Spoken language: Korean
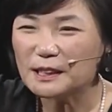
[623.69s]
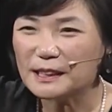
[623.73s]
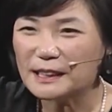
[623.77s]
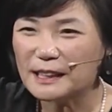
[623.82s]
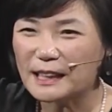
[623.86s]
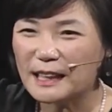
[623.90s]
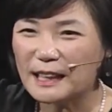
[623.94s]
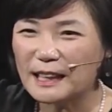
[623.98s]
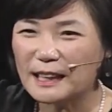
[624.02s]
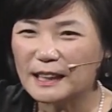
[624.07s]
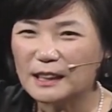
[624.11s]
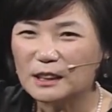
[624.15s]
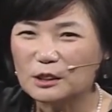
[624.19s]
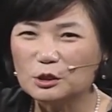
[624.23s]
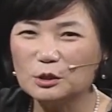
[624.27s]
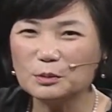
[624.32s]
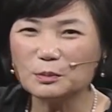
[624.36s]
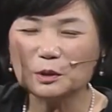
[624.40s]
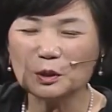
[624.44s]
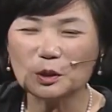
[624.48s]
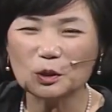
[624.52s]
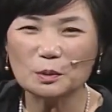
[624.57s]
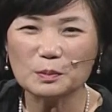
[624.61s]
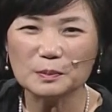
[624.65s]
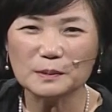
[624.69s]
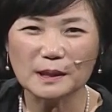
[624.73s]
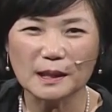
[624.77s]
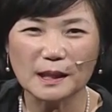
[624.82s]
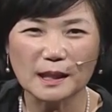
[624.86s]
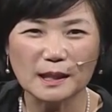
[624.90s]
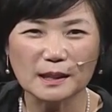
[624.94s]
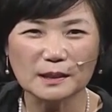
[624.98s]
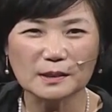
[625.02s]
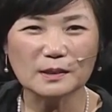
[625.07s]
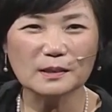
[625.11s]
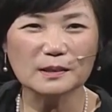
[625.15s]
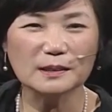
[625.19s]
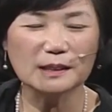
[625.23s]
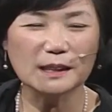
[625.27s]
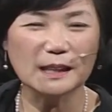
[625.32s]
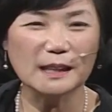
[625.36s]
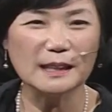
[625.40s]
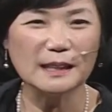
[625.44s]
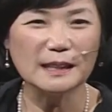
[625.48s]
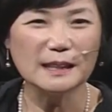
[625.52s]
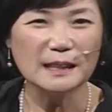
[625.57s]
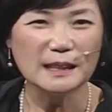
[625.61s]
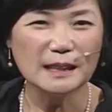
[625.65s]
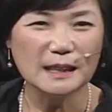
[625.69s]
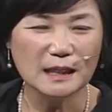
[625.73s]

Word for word: 살, 스물일곱 살, 서른 살.